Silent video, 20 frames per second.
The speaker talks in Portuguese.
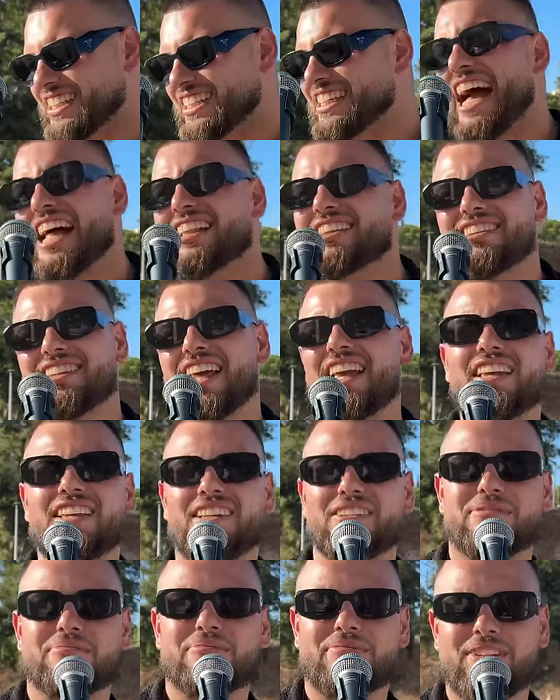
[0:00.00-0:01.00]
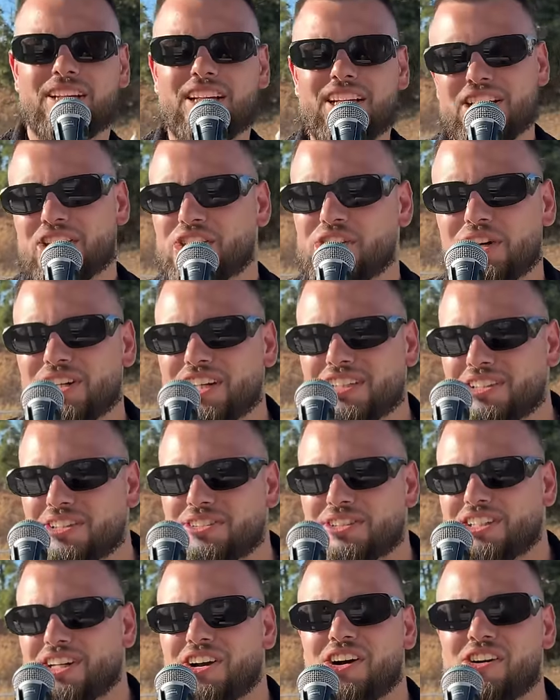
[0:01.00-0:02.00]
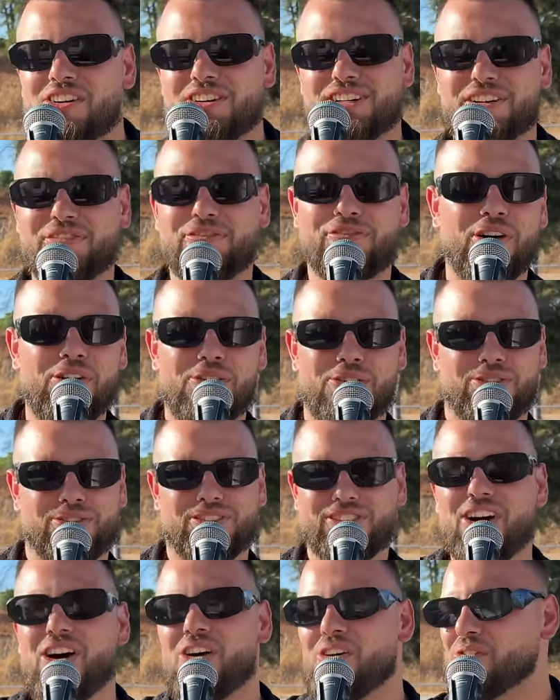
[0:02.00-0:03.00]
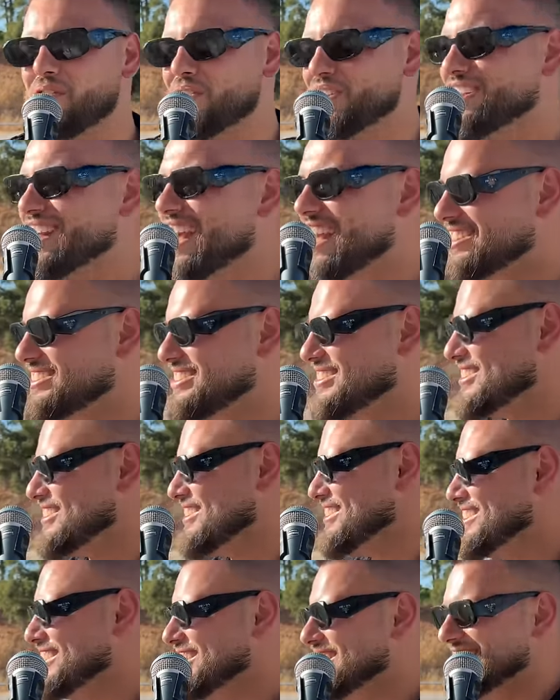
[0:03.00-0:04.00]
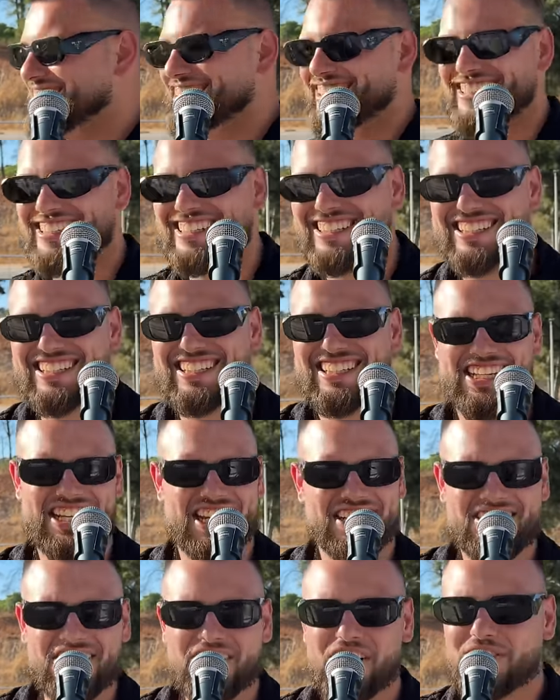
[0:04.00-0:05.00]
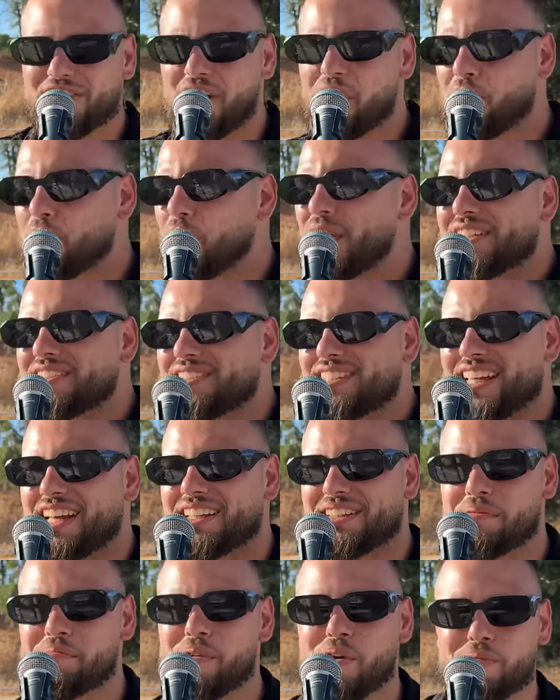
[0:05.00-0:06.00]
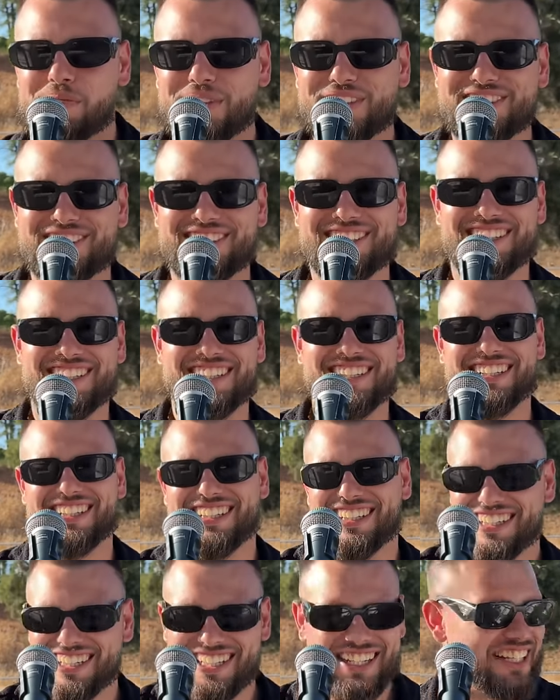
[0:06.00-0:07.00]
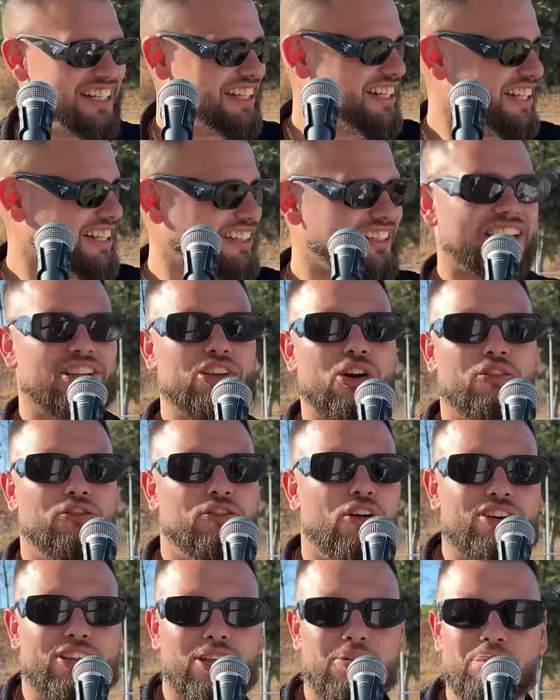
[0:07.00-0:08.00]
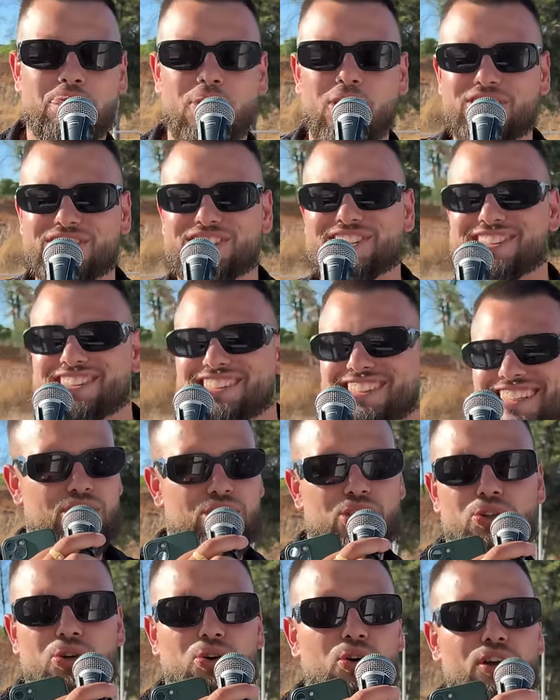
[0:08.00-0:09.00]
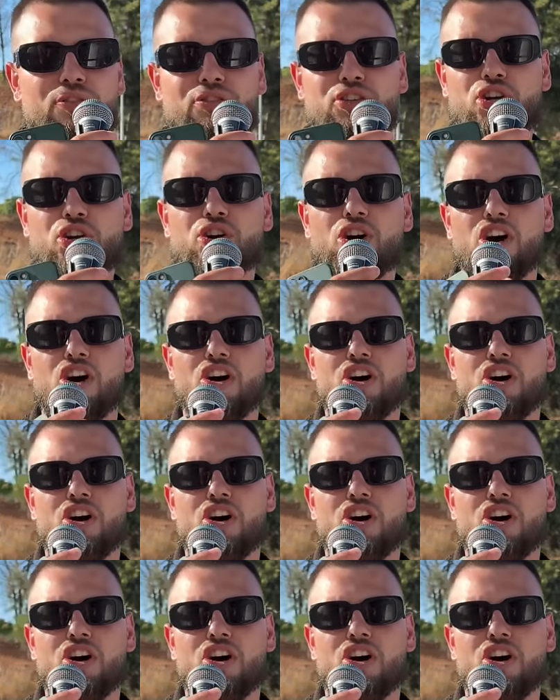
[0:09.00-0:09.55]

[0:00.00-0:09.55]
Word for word: God damn, Jonathan on the phone, oh yes. The girls are crazy at the moment. Think you're fucking bros. E o Rui chegou